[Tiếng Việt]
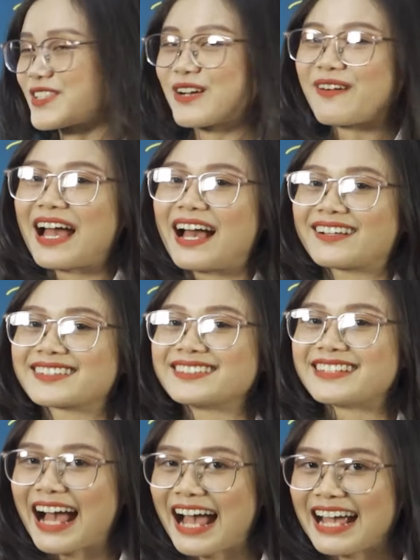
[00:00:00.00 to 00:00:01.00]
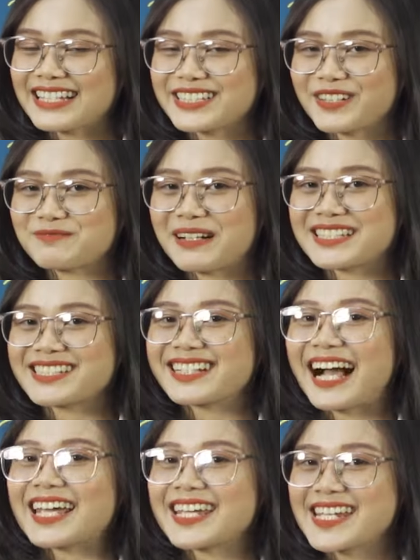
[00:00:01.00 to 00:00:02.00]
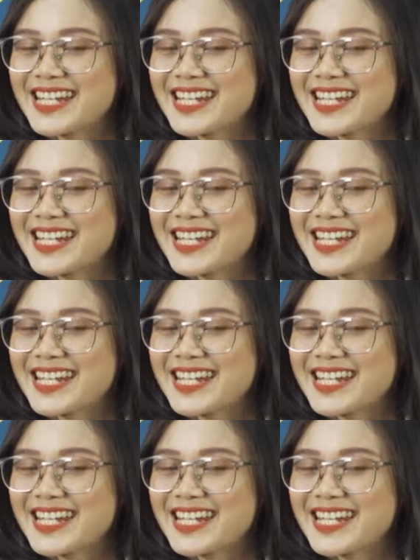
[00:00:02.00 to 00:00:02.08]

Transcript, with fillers: xong hàng thứ hai trong bảng chữ cái